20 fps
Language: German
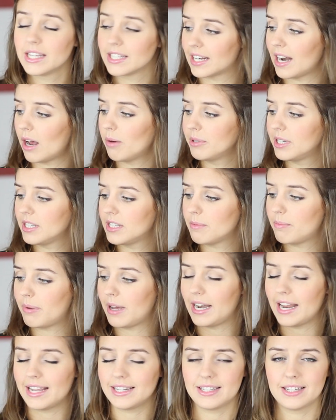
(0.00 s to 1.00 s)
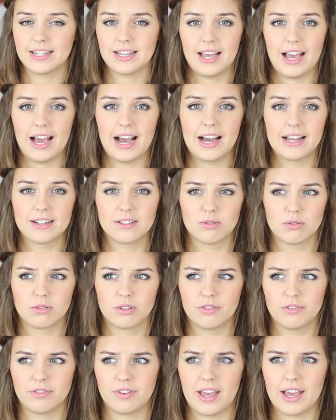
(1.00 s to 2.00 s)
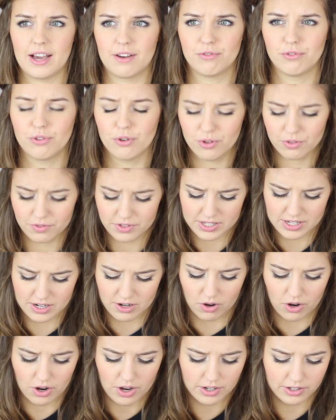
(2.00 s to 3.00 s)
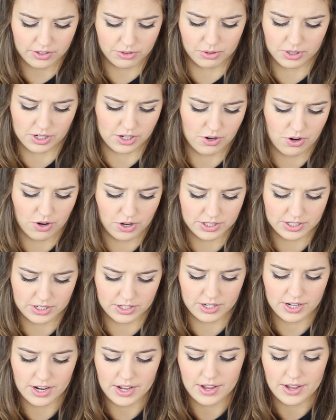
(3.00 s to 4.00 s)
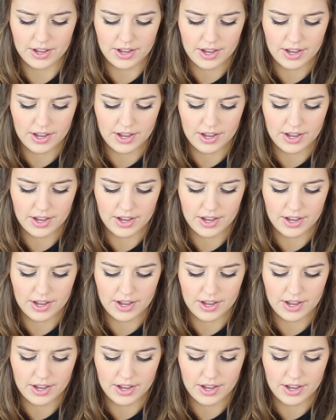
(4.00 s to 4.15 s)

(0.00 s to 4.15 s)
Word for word: Ich glaube, diese Palette hat ungefähr 15 Euro gekostet.